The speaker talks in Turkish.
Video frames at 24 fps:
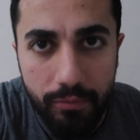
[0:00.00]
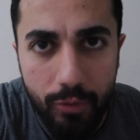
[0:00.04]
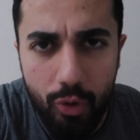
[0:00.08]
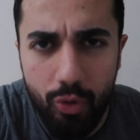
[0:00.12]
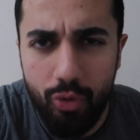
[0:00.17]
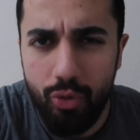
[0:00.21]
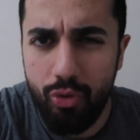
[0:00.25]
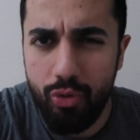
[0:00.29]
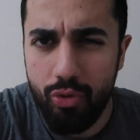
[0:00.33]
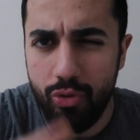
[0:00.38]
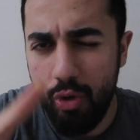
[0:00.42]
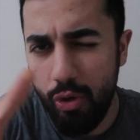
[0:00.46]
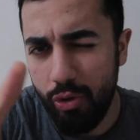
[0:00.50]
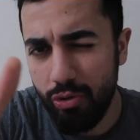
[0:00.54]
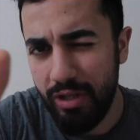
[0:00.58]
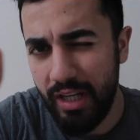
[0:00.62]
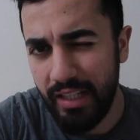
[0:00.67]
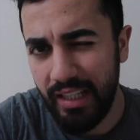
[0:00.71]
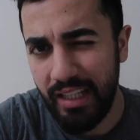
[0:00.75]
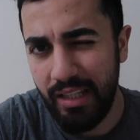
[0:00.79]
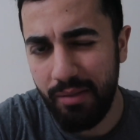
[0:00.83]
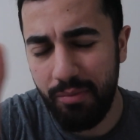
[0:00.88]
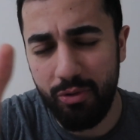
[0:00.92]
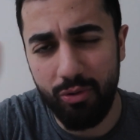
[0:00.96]

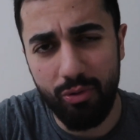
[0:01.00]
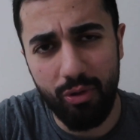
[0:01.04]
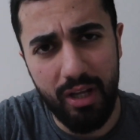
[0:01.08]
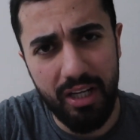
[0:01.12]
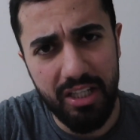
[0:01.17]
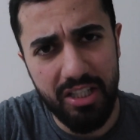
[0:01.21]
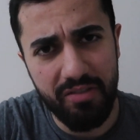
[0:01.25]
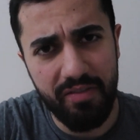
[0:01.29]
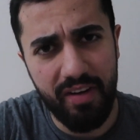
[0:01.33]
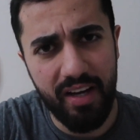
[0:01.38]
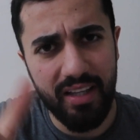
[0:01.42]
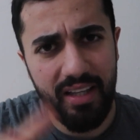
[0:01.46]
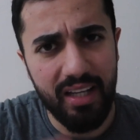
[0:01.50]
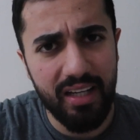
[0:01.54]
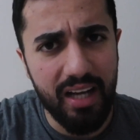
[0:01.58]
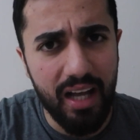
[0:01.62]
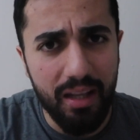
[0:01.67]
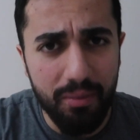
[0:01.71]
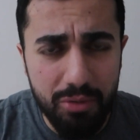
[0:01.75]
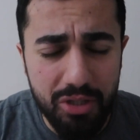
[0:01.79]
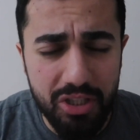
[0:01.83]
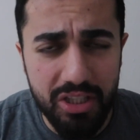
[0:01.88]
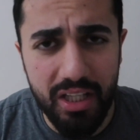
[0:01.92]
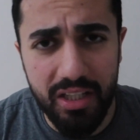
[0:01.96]
397 bin dolar civarında
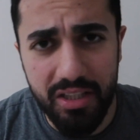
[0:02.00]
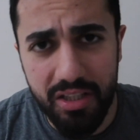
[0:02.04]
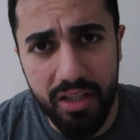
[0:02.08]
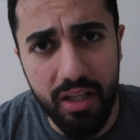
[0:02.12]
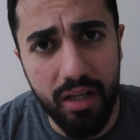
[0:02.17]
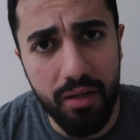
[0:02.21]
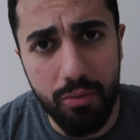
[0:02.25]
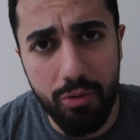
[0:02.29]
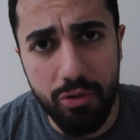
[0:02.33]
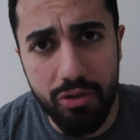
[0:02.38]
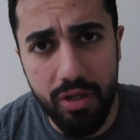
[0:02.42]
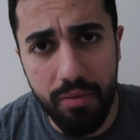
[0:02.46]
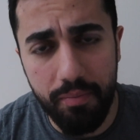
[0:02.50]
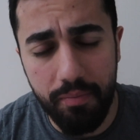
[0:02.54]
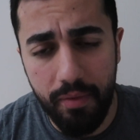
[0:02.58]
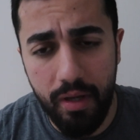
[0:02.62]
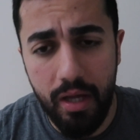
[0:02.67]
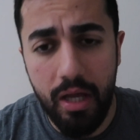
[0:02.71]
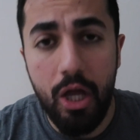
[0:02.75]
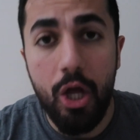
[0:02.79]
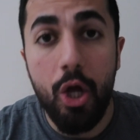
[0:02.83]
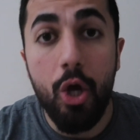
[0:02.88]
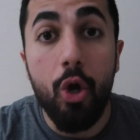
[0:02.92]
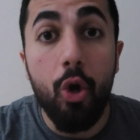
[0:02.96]
kalmış yanlış hatırlamıyorsam.
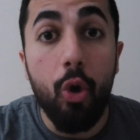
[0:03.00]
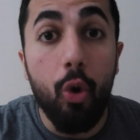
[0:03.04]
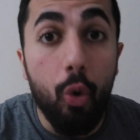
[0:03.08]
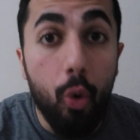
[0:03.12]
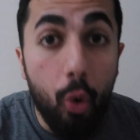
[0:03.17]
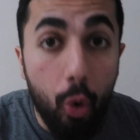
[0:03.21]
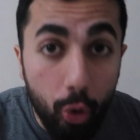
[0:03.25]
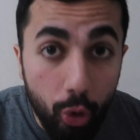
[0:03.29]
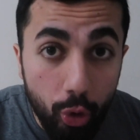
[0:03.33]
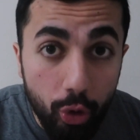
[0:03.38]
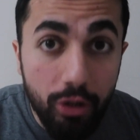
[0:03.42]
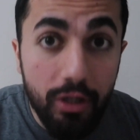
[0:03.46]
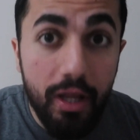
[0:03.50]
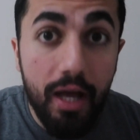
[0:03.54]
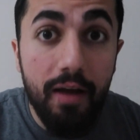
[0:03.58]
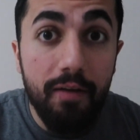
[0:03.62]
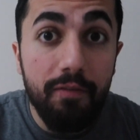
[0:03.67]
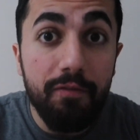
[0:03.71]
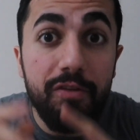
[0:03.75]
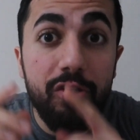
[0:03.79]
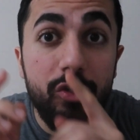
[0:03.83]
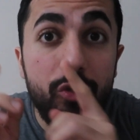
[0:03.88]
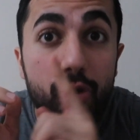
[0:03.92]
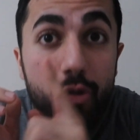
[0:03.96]
Onun
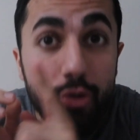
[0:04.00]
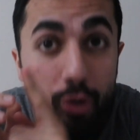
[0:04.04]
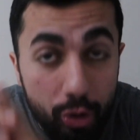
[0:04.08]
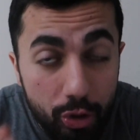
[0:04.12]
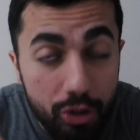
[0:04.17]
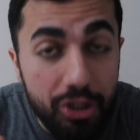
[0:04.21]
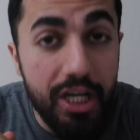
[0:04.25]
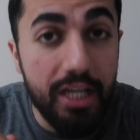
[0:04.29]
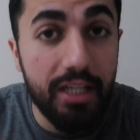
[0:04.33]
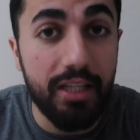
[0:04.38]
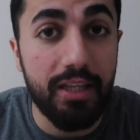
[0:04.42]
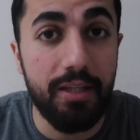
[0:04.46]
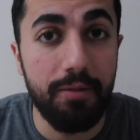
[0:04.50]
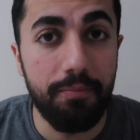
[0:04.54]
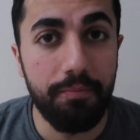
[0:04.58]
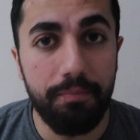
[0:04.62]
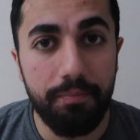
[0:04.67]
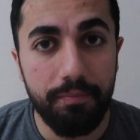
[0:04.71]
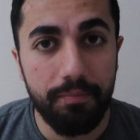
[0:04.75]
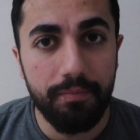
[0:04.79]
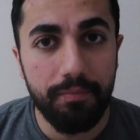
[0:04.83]
da videosunu çektim.